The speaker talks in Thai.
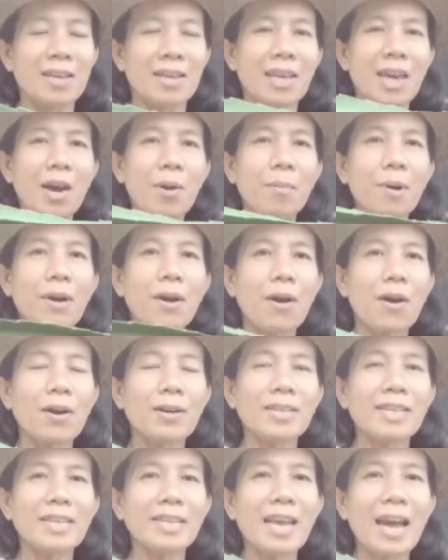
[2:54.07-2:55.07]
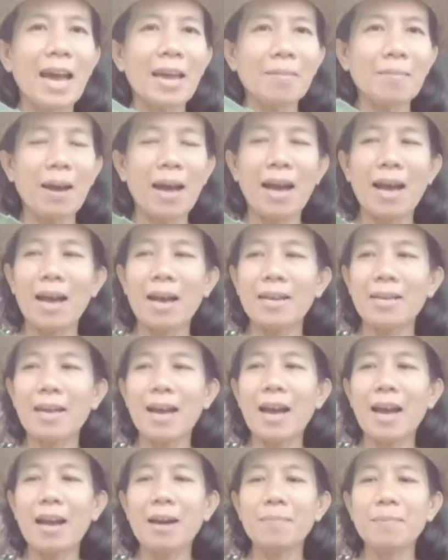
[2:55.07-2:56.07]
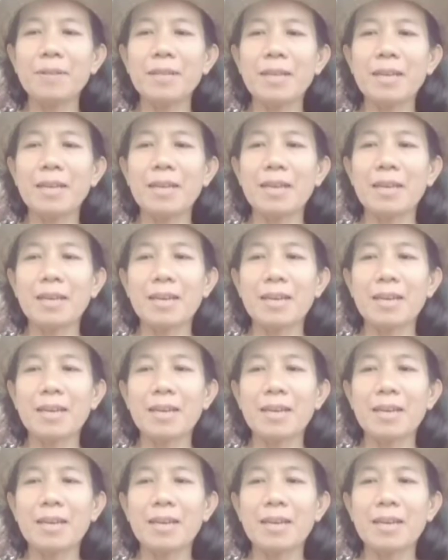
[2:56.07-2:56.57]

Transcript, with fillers: แก้วมังกรที่ได้มานะคะพี่ตี